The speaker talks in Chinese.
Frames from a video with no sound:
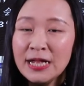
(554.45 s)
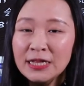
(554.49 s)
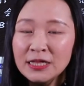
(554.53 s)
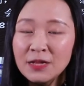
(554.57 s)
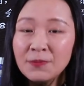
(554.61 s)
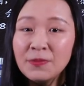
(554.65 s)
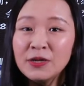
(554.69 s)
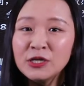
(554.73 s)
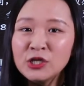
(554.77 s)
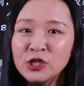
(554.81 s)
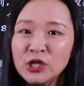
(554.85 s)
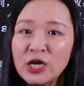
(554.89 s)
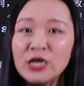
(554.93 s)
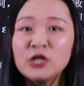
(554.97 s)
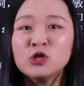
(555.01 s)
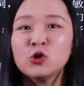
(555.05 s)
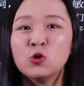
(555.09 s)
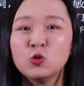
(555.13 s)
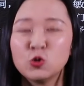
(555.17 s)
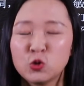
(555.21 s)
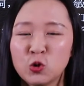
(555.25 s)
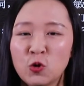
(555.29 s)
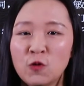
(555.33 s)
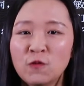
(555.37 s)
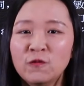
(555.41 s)
那么这
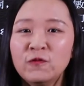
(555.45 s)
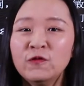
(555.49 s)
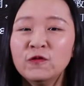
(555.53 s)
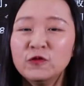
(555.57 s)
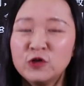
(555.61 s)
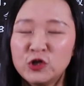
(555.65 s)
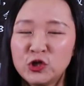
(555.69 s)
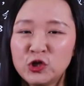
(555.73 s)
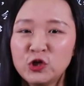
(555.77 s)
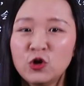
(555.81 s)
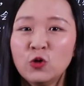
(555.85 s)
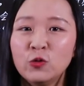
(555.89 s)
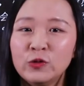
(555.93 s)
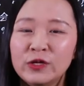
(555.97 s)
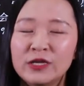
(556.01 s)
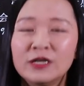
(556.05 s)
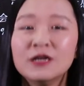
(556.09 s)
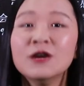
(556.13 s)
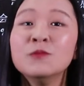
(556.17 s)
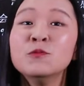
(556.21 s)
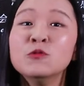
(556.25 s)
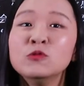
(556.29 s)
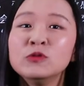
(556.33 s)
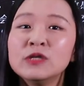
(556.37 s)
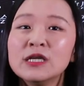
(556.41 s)
种重复只有一
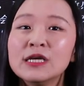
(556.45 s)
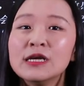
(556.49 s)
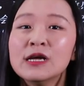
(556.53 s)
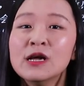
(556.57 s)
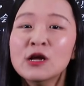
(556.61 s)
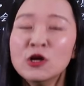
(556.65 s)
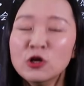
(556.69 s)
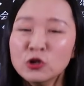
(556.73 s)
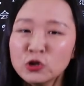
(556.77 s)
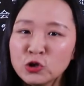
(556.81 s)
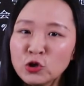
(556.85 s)
个目的，